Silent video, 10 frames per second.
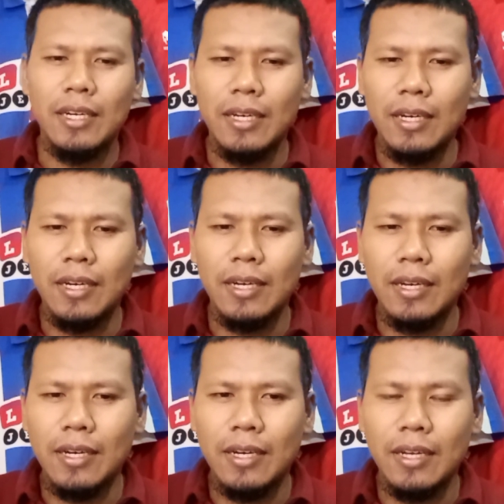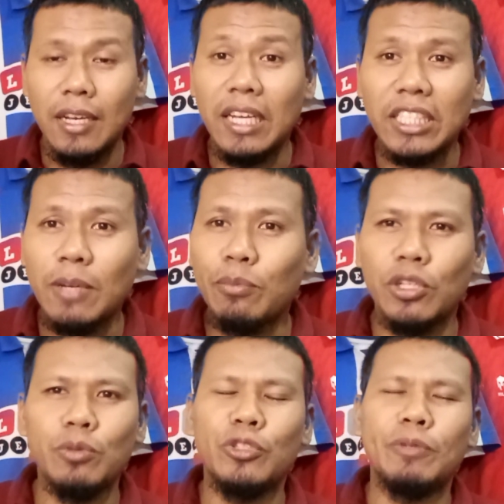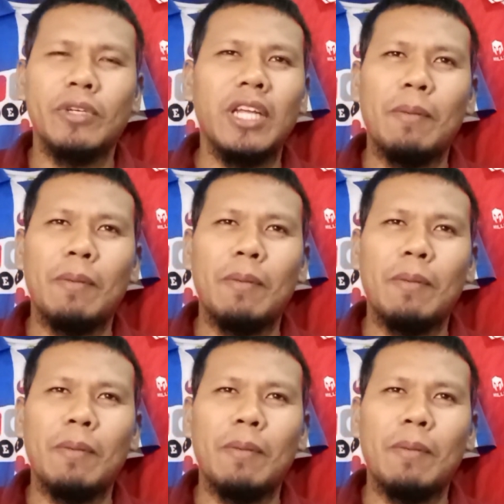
uh, Liga Champions musim ini